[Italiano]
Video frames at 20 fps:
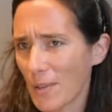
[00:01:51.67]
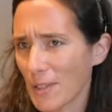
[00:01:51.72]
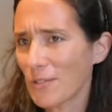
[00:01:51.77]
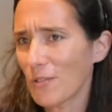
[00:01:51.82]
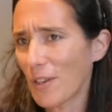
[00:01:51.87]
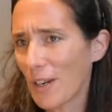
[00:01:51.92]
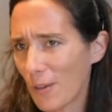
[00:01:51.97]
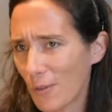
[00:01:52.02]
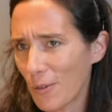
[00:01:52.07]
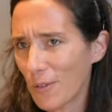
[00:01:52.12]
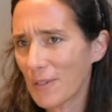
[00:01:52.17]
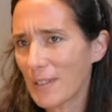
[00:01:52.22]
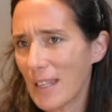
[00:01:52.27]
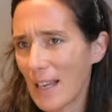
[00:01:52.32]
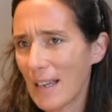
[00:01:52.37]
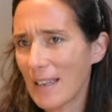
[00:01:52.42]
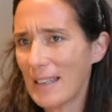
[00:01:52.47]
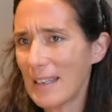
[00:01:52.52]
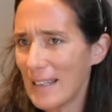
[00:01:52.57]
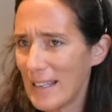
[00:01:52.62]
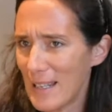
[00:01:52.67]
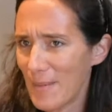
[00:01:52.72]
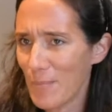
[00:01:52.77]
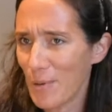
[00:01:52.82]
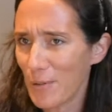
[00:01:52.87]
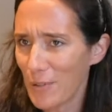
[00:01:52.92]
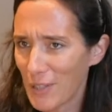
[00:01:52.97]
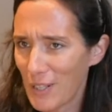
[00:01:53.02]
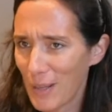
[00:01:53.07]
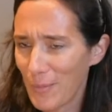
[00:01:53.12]
Questo racconta il
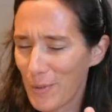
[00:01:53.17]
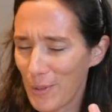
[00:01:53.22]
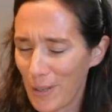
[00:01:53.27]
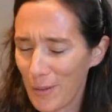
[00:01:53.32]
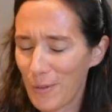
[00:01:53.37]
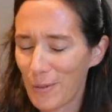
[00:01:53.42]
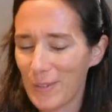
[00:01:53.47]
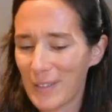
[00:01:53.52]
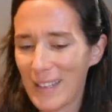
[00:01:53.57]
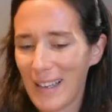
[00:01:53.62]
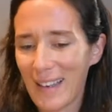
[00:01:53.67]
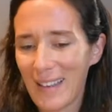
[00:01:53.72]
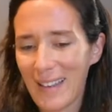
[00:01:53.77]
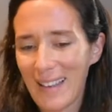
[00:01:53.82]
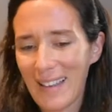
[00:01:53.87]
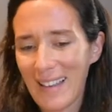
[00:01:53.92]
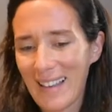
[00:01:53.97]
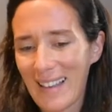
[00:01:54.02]
libro, diciamo, racconta